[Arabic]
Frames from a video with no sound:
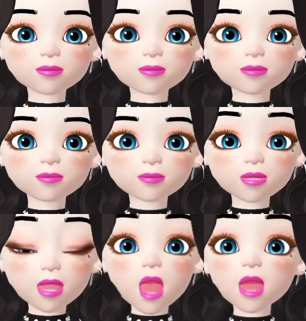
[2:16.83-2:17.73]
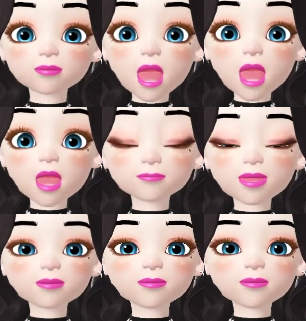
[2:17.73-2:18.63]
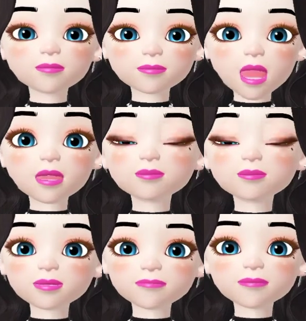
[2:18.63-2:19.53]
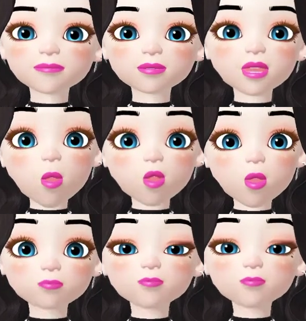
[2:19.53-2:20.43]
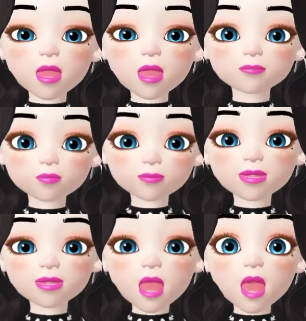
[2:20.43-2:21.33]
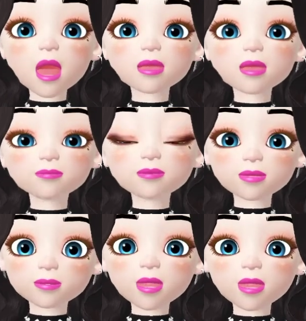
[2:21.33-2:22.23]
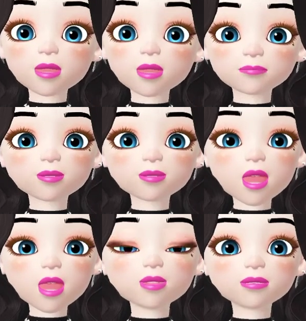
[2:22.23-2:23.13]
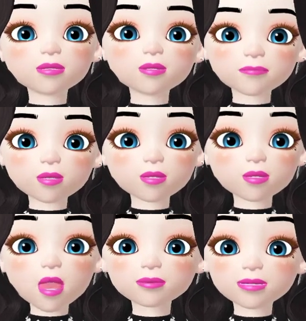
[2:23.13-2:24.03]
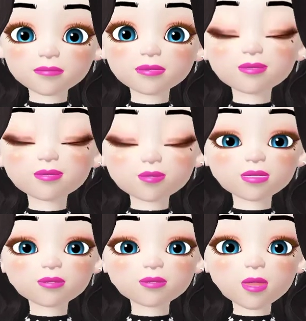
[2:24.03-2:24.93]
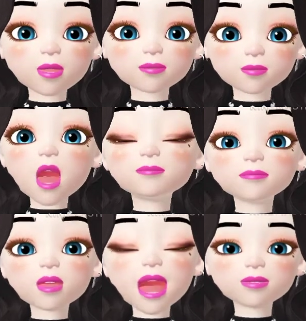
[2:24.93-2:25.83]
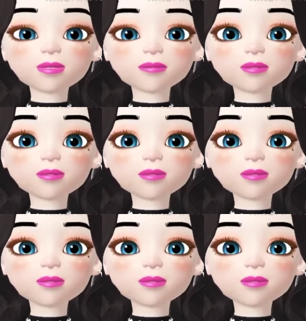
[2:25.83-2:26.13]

يجب أن تستغل كافة الأوقات الممكنة لتتمكن من تحقيق الفرق الذي تريده في حياتك بشكل عام